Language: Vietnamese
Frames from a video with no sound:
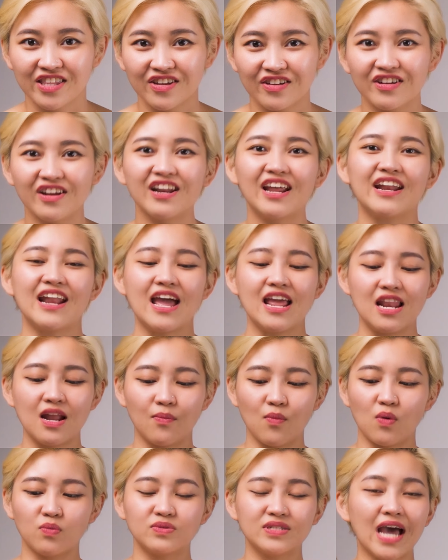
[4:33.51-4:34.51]
cho nên là đây là
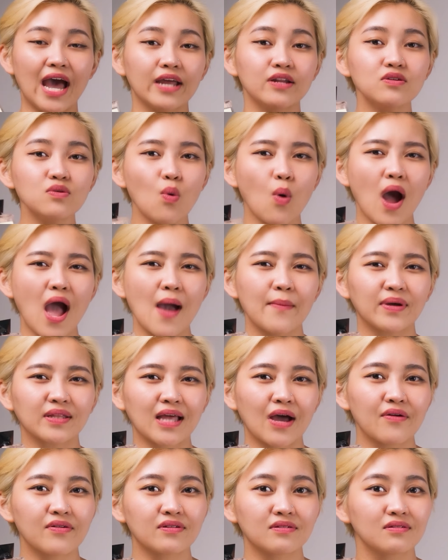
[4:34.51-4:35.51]
một chai nước hoa mà
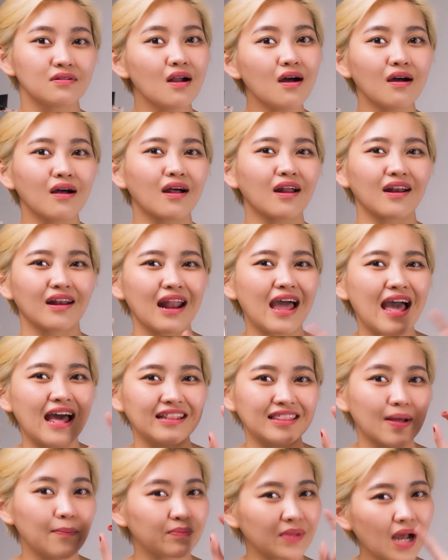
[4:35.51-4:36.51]
thảo rất
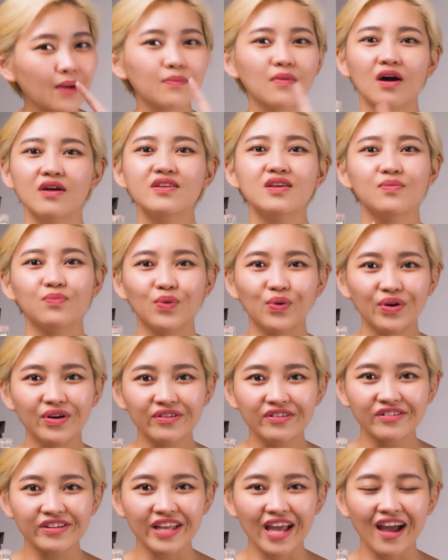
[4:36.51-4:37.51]
là tâm đắc bởi vì mùi
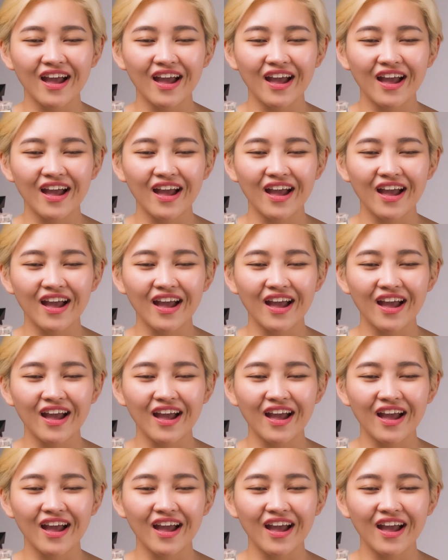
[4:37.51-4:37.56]
hương